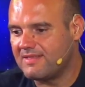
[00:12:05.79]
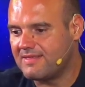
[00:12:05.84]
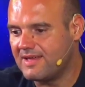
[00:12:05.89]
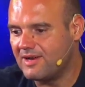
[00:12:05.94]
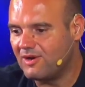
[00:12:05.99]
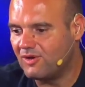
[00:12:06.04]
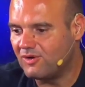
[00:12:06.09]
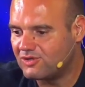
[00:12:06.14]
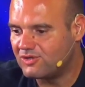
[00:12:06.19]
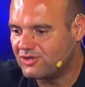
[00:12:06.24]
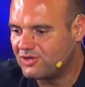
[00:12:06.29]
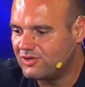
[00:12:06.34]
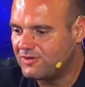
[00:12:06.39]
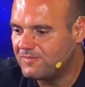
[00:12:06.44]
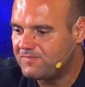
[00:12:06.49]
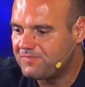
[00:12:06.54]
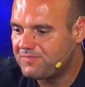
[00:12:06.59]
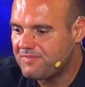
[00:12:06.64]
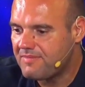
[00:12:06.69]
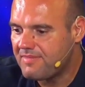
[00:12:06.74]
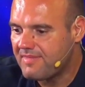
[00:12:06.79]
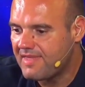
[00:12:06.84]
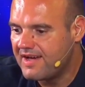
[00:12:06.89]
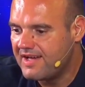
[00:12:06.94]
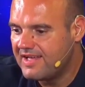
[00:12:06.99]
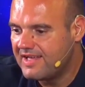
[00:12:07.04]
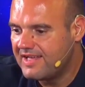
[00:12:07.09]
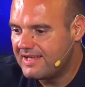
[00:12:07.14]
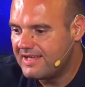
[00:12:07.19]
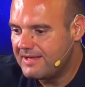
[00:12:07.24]
08
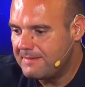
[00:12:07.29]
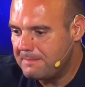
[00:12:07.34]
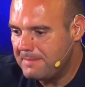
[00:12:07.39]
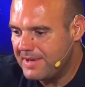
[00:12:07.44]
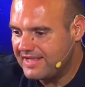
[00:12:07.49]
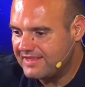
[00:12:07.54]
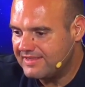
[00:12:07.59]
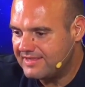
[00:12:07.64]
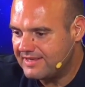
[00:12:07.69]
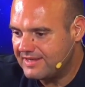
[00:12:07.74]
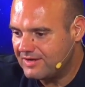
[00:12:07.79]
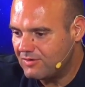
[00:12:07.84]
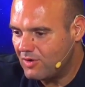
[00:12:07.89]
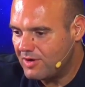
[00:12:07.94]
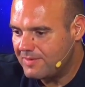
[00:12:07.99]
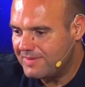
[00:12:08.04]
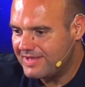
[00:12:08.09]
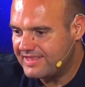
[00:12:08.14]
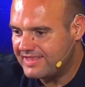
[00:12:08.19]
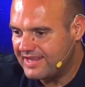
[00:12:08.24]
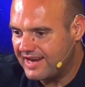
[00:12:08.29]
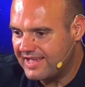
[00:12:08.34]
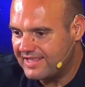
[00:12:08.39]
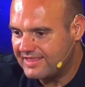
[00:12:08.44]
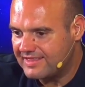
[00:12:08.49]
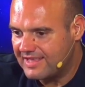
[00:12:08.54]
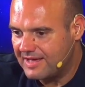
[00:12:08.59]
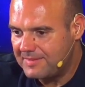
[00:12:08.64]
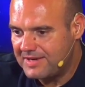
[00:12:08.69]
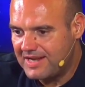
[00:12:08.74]

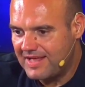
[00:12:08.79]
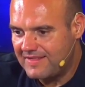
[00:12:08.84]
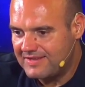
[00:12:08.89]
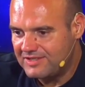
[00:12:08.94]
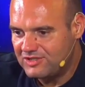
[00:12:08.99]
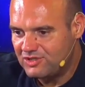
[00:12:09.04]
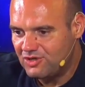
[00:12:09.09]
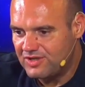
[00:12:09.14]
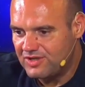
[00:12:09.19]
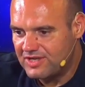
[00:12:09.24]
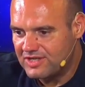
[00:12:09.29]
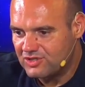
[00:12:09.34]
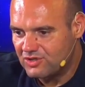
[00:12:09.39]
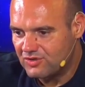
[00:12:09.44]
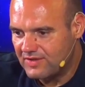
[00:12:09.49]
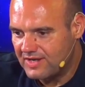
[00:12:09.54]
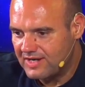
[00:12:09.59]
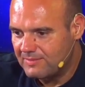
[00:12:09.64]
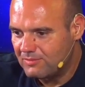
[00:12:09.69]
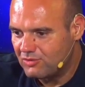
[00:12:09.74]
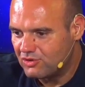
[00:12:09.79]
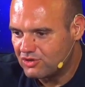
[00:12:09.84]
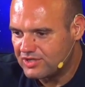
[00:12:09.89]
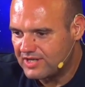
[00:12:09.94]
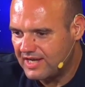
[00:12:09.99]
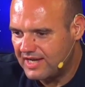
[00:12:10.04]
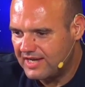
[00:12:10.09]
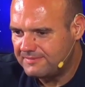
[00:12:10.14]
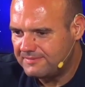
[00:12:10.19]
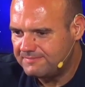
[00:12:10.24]
29.30. Mira, dicho y hecho, tenemos
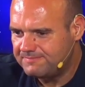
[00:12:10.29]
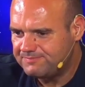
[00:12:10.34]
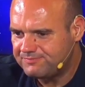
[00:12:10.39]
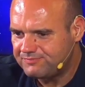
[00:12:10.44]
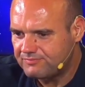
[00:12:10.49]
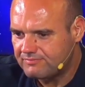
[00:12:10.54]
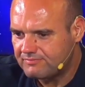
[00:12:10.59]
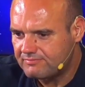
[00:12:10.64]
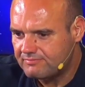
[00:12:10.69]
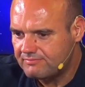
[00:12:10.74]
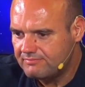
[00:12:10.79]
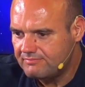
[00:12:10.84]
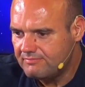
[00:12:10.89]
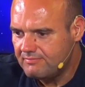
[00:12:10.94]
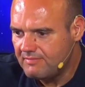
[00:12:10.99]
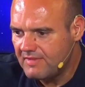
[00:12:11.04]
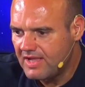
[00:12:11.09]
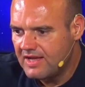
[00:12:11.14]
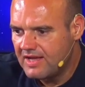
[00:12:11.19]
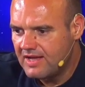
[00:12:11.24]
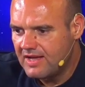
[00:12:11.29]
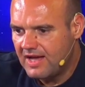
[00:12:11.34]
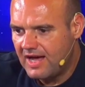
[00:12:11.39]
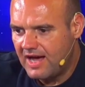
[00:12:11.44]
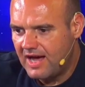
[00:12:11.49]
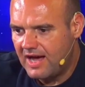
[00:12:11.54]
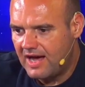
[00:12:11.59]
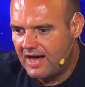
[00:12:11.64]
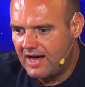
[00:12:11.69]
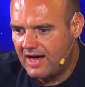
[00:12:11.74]
a,
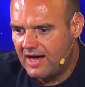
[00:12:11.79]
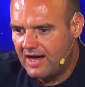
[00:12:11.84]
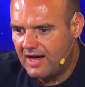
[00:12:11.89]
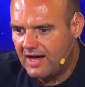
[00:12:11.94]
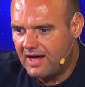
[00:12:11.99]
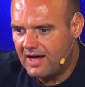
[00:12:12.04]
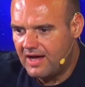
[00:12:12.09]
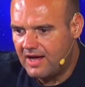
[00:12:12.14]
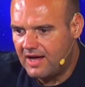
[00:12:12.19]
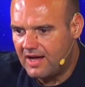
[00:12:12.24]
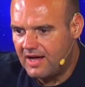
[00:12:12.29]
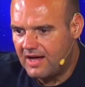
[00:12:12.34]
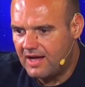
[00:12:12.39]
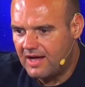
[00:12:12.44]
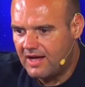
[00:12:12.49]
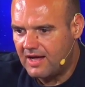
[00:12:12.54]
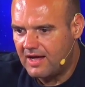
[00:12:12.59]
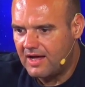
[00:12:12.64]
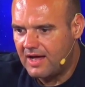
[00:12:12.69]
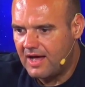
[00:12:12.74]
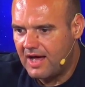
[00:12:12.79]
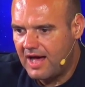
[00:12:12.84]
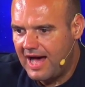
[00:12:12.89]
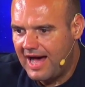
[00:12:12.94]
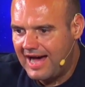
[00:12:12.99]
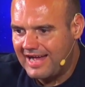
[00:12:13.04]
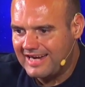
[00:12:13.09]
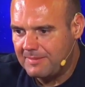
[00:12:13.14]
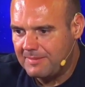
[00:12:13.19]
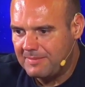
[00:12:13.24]

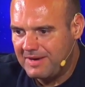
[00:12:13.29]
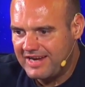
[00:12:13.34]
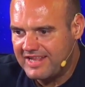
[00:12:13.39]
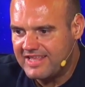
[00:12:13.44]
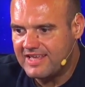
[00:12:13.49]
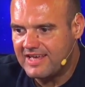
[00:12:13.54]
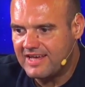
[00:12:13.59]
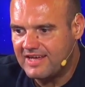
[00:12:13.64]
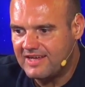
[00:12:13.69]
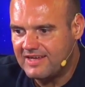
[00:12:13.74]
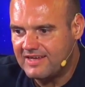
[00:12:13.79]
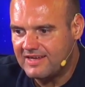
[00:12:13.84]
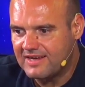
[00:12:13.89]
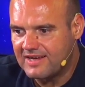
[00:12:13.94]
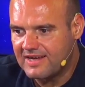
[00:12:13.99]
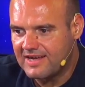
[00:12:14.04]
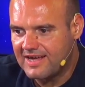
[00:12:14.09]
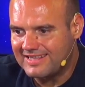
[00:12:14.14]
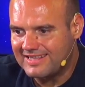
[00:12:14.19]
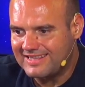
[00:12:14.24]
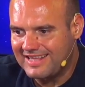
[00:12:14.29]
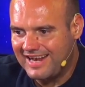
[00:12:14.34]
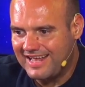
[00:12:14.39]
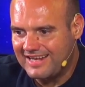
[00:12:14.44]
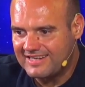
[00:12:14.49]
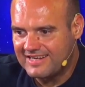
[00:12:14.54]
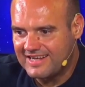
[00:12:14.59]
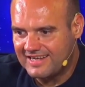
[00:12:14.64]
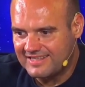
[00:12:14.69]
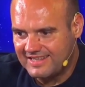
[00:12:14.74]
Ana María
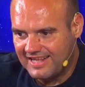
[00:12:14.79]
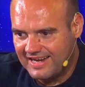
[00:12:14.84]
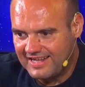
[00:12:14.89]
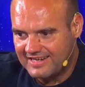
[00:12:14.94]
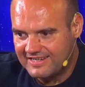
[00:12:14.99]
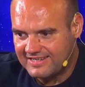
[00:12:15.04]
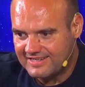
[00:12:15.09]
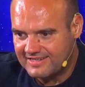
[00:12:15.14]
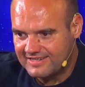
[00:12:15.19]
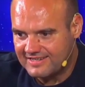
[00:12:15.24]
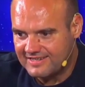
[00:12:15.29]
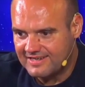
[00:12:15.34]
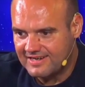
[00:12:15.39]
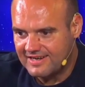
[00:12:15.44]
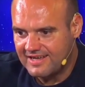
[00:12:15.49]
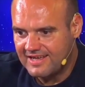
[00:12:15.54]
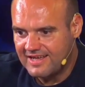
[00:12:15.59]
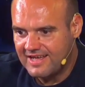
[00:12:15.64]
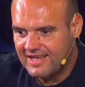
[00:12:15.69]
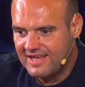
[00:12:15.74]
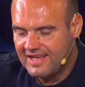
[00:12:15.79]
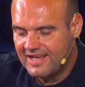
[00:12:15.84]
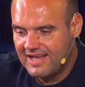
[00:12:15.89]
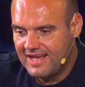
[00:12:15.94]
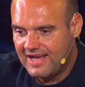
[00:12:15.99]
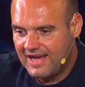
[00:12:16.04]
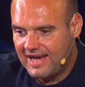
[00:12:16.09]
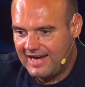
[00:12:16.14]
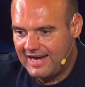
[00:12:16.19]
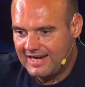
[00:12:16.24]
Catalán Catalán.
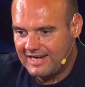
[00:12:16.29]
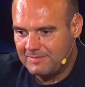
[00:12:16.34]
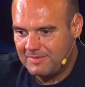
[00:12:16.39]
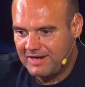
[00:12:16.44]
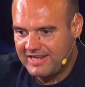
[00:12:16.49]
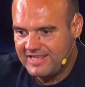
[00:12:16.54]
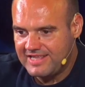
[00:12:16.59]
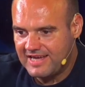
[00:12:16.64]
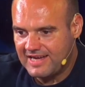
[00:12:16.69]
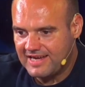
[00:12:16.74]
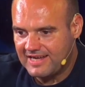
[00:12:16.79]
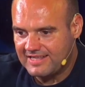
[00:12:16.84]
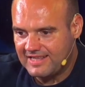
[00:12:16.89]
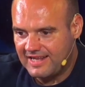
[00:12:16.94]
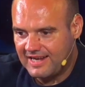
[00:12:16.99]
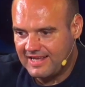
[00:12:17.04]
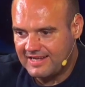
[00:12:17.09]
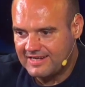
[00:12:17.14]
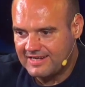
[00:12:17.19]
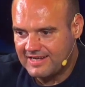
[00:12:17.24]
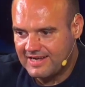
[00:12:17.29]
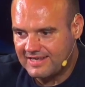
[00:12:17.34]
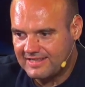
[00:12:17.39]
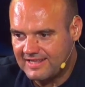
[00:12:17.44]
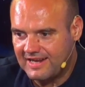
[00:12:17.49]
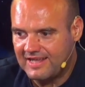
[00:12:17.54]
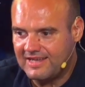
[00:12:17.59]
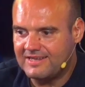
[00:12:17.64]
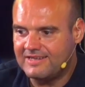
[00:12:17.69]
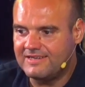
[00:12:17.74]
Ana María Catalán
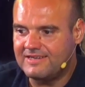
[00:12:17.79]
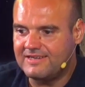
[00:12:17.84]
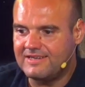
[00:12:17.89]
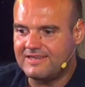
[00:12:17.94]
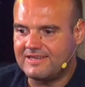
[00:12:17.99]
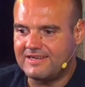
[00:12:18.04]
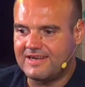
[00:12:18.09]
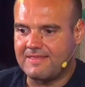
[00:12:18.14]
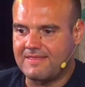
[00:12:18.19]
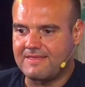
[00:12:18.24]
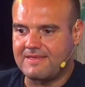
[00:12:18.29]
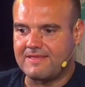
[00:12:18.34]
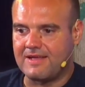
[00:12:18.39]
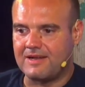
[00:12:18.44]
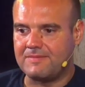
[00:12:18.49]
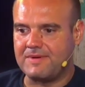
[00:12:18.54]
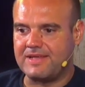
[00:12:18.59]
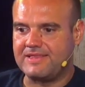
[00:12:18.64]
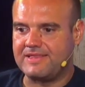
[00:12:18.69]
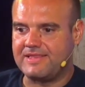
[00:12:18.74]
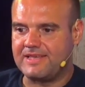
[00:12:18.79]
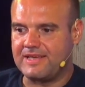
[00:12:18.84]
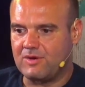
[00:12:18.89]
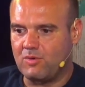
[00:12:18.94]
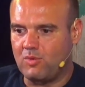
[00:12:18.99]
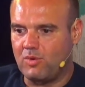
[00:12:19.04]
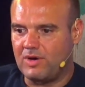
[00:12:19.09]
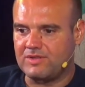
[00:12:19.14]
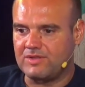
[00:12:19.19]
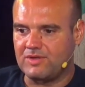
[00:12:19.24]
Catalán, nacida el
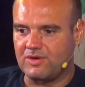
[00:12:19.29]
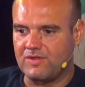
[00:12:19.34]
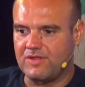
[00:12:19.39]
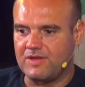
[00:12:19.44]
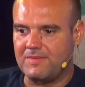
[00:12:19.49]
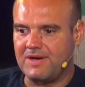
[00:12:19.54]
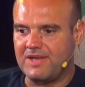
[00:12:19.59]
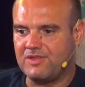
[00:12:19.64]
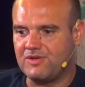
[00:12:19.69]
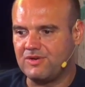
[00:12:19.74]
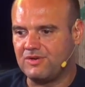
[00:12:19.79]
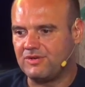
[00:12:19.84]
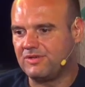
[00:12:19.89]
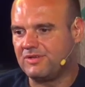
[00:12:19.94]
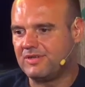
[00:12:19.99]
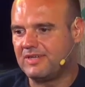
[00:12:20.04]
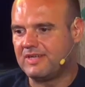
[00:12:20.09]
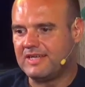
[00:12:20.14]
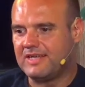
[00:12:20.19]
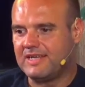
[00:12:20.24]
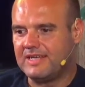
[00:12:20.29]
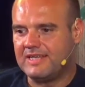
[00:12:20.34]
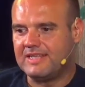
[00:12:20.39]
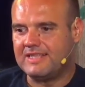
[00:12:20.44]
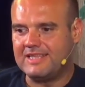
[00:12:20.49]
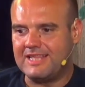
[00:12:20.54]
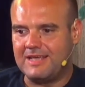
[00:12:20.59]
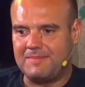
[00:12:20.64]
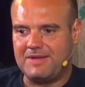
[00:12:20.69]
24 de mayo de